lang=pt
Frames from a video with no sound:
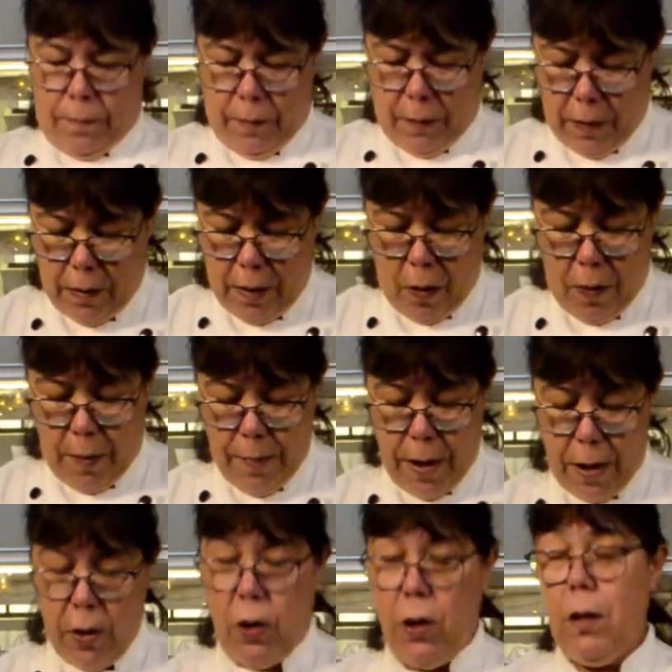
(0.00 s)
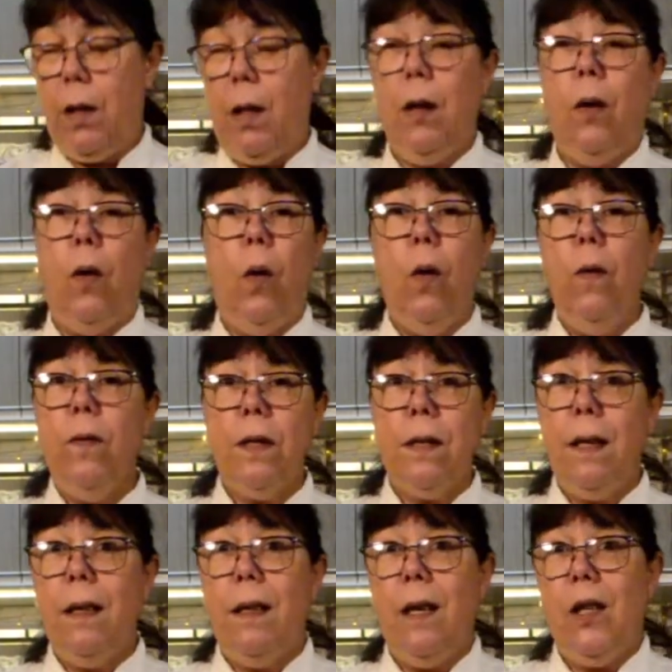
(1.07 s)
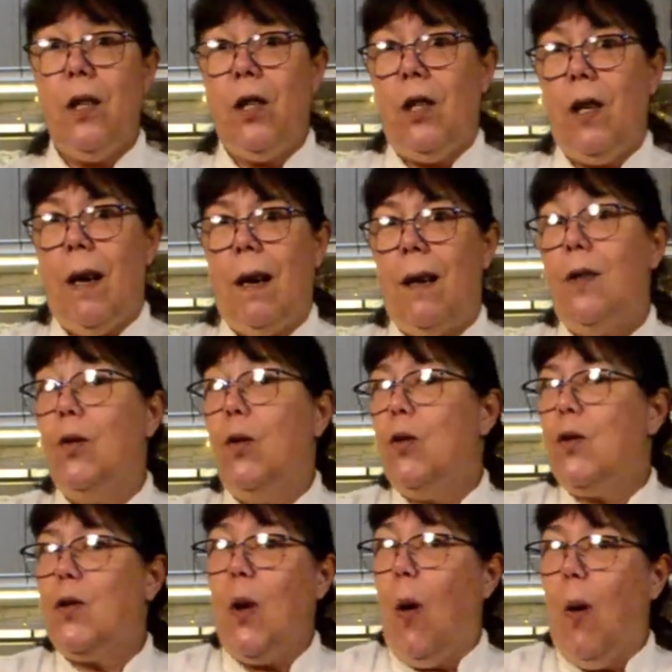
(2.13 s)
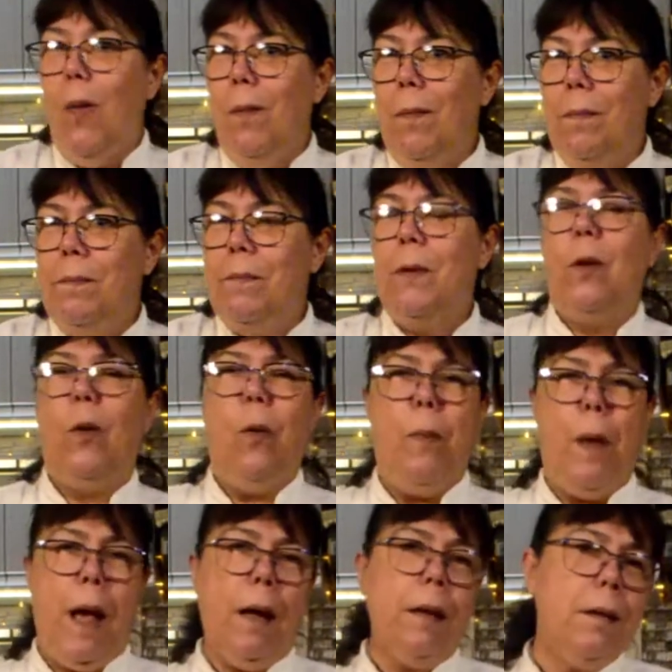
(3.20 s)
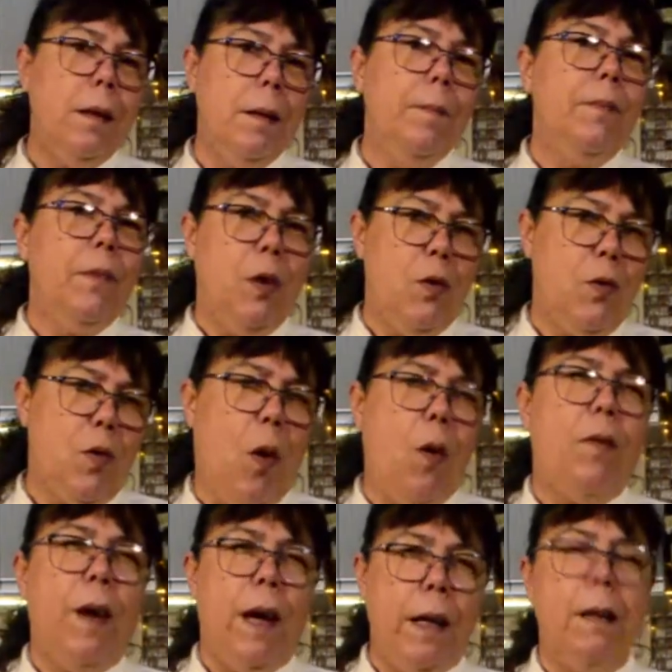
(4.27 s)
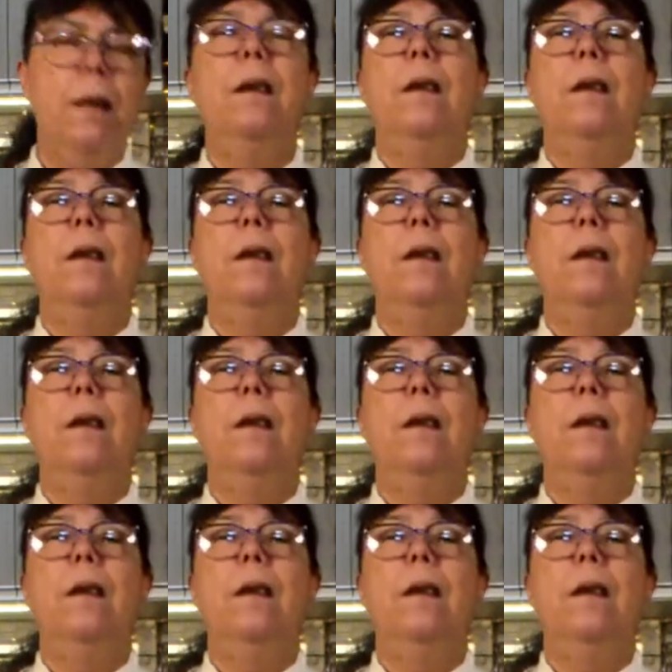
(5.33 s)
Então a minha dica, ou você deixa no sol, coberta, que o sol vai